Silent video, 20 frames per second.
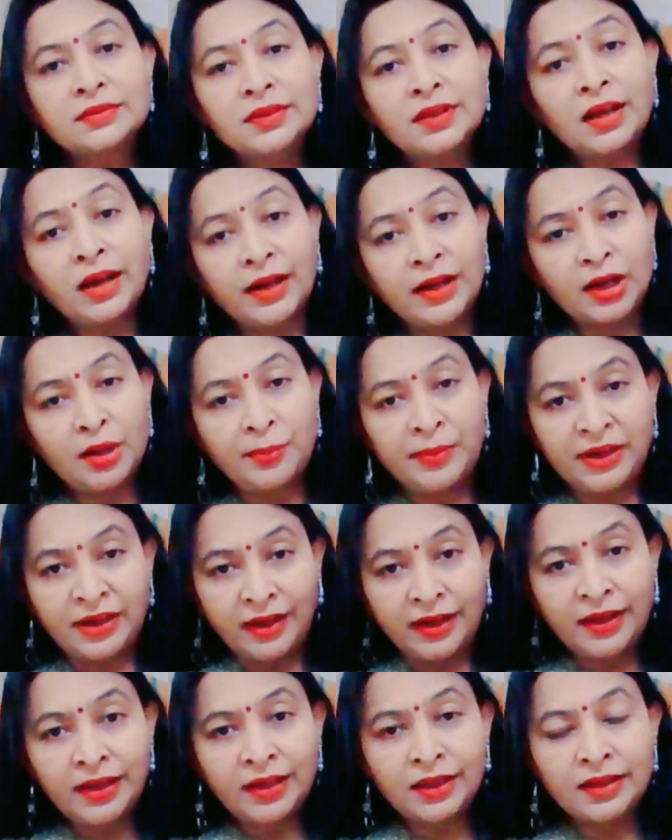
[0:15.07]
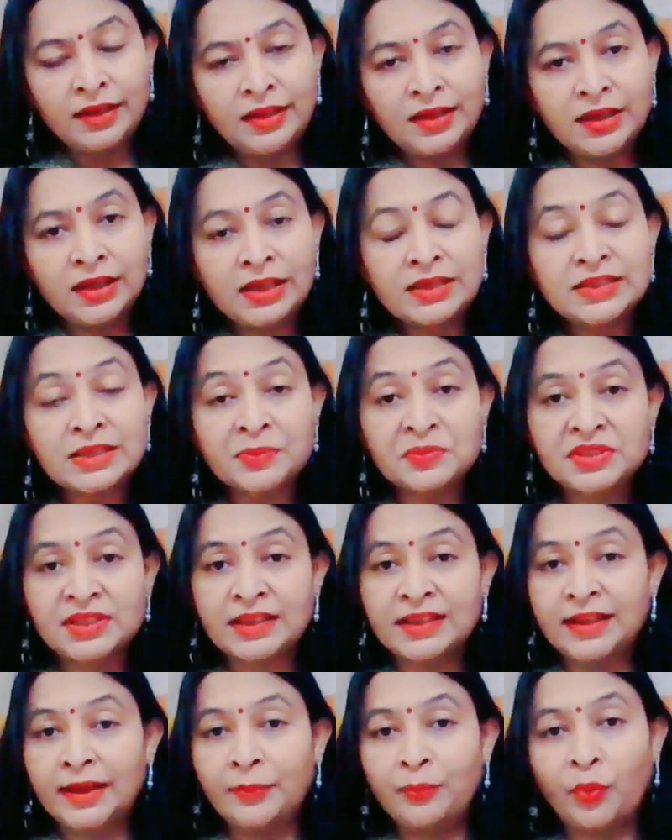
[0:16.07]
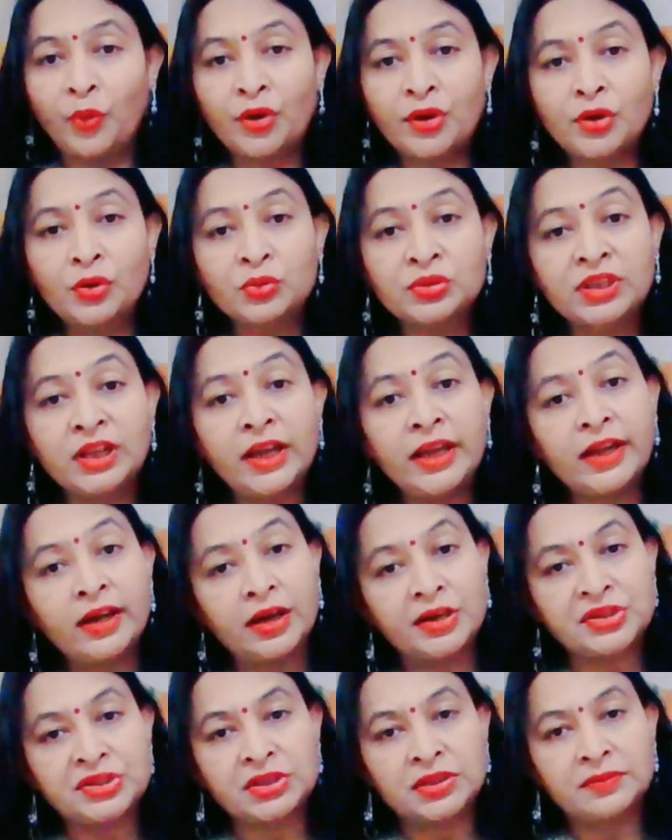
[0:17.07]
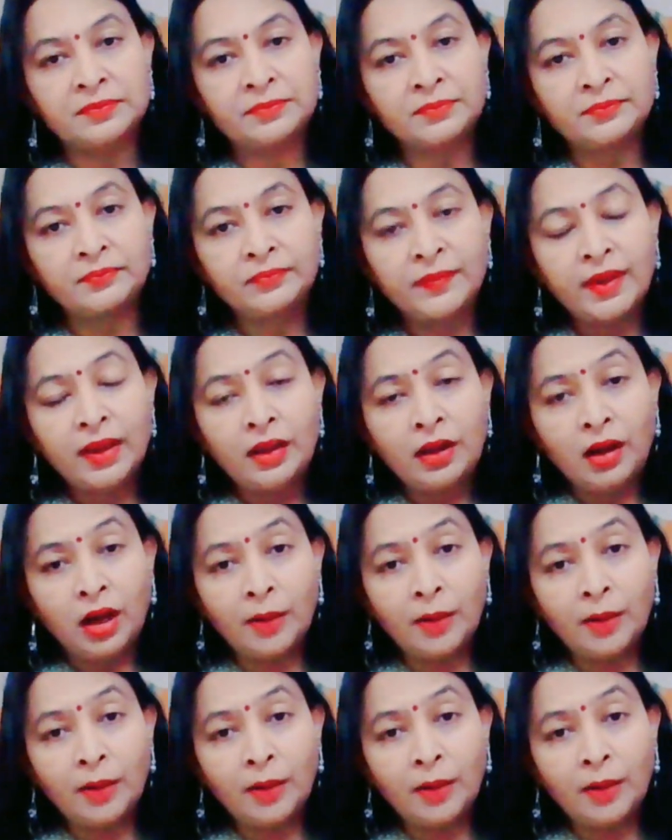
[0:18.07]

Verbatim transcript: खाना बनाने के लिए सबसे ज़्यादा इम्पोर्टेंट होता है राशन